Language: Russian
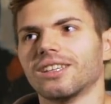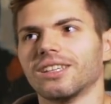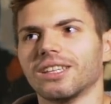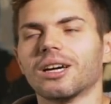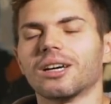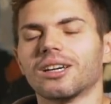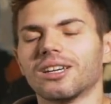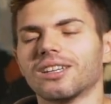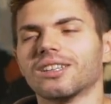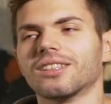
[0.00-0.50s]

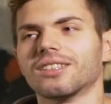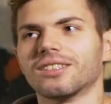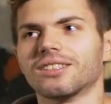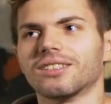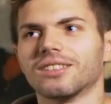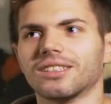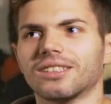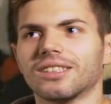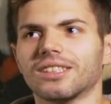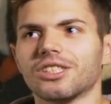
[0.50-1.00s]
я
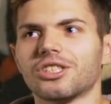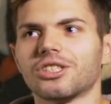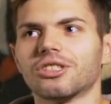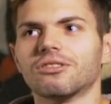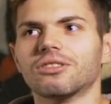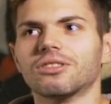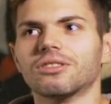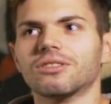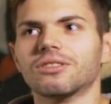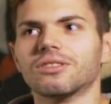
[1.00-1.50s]

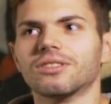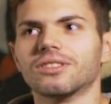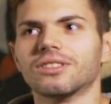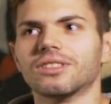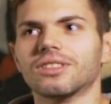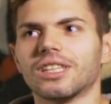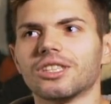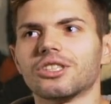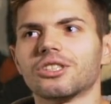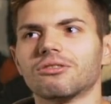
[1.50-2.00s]
начал,
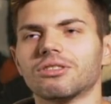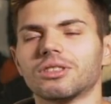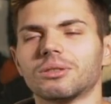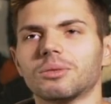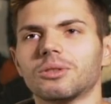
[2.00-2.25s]
начал